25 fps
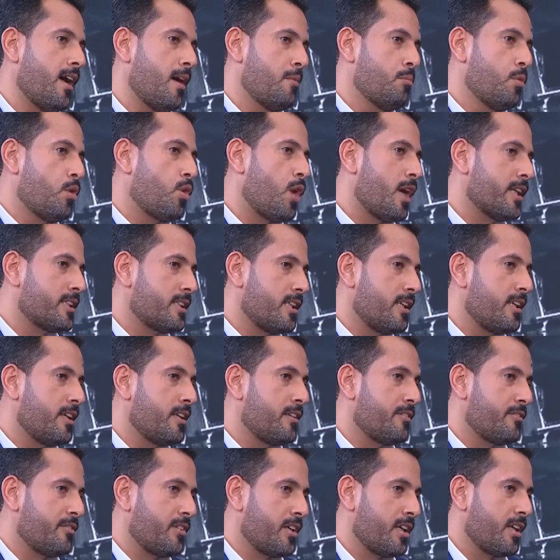
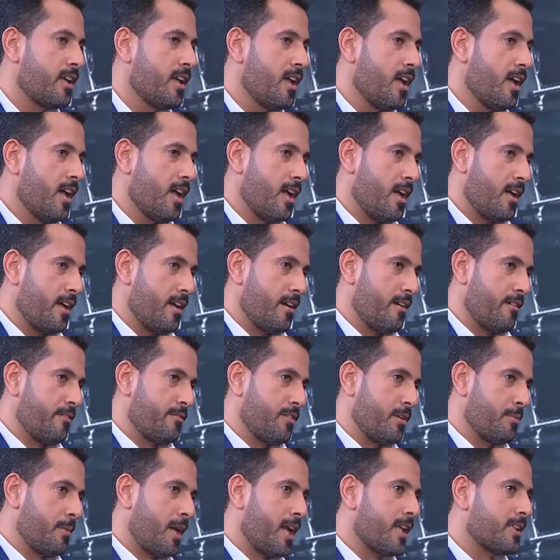مقاتلين في آه،
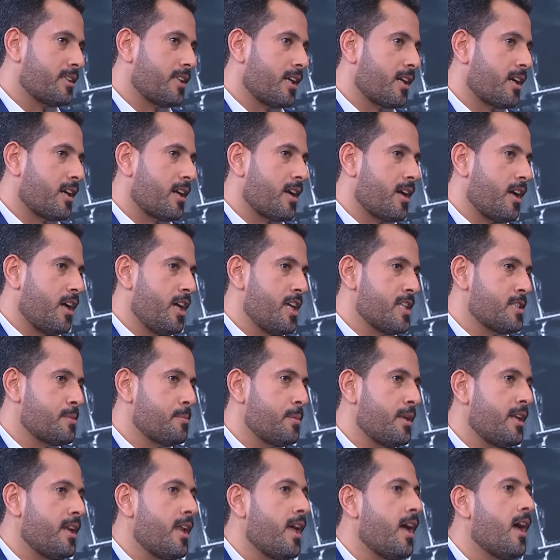في مناطق
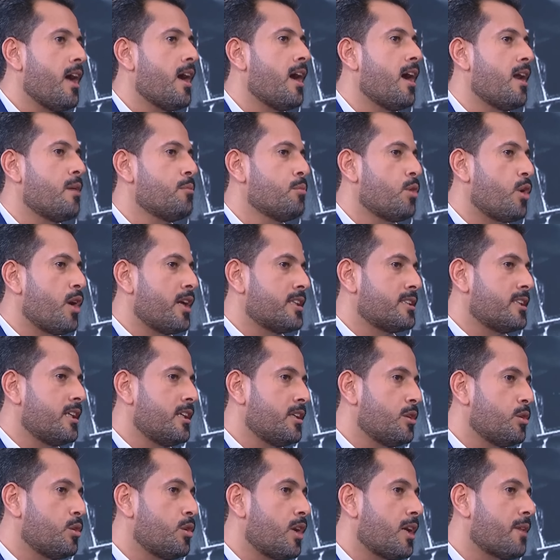حزب الله
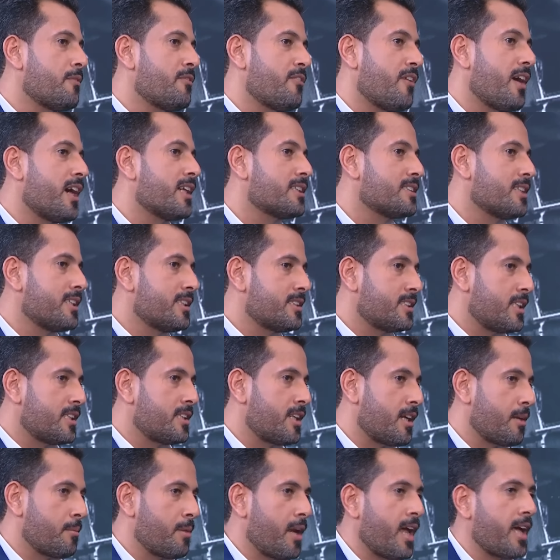المقاتلين هناك فقط
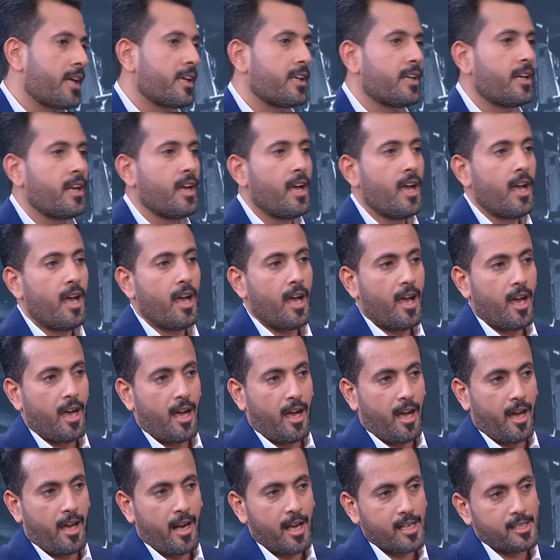للتدريب لكن
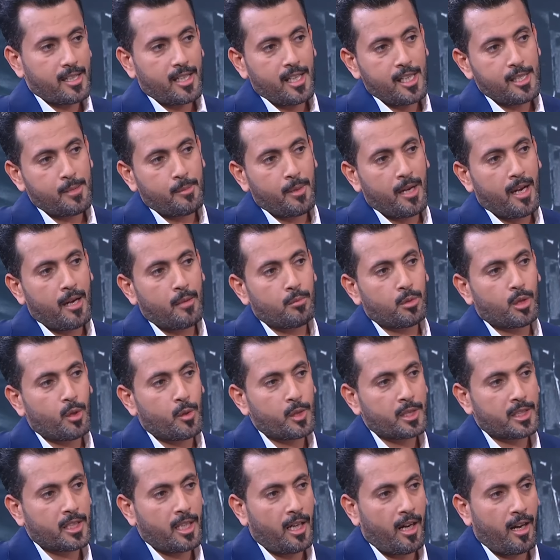عناصر حزب الله
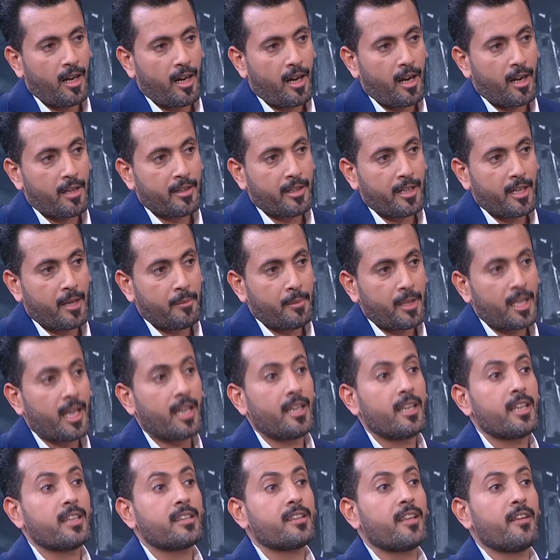المتواجدين على الاراضي
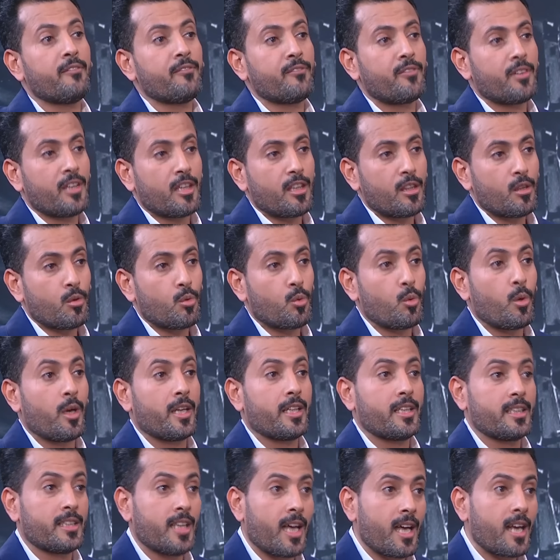اليمنيه للتنفيذ
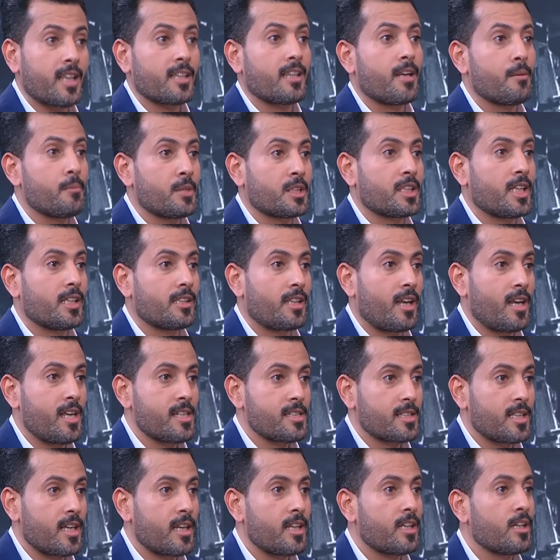واداره م. المشهد
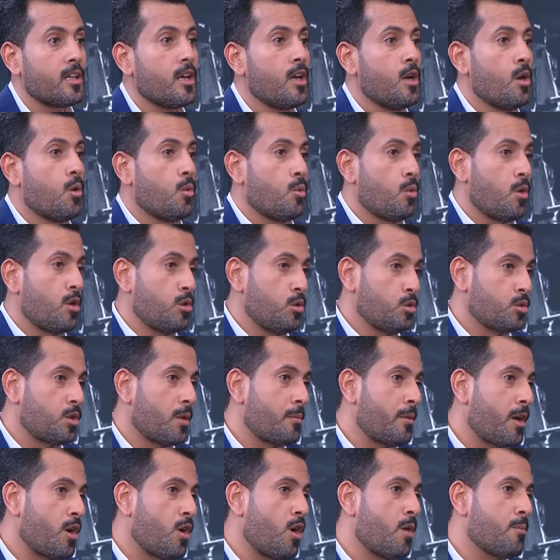العسكري
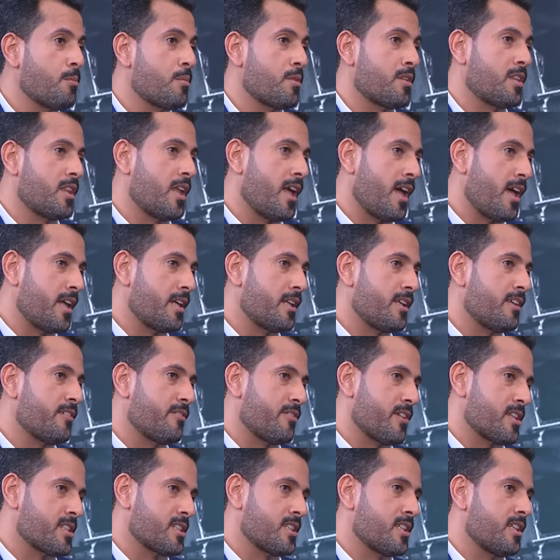ويعتبر هم ثاني
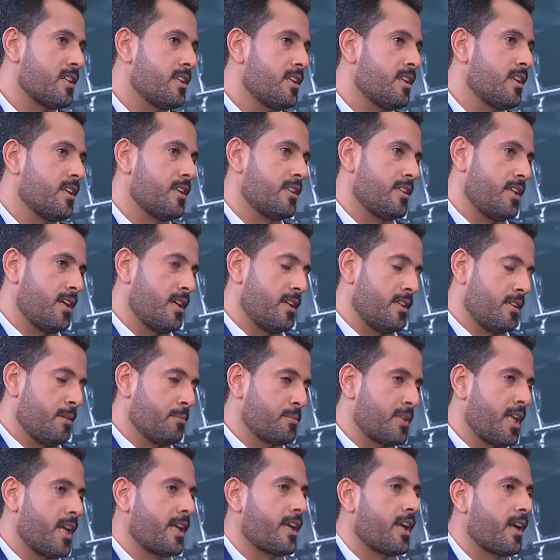فصيل
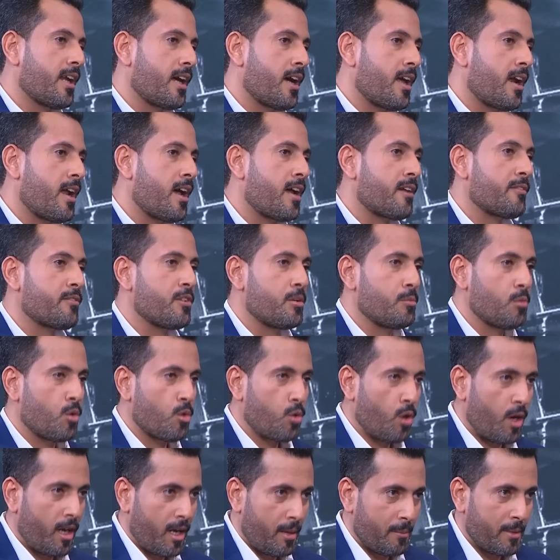يمتلك القرار في
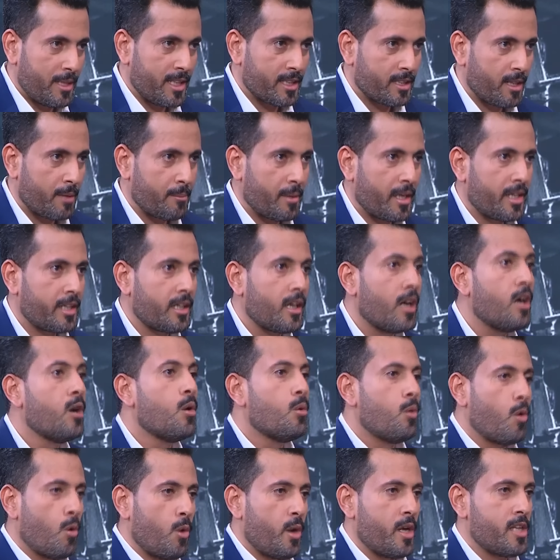موضوع العمليات البحريه
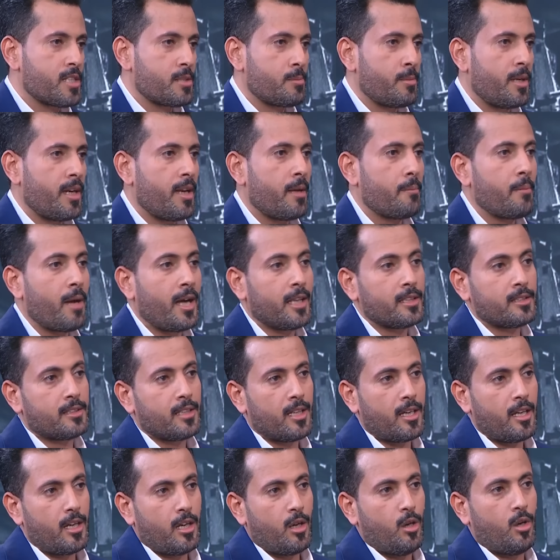وهو حزب الله يعني بعد يعني
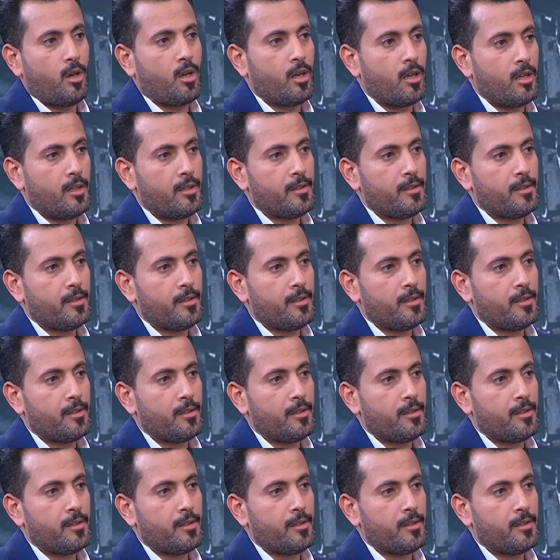تتوقع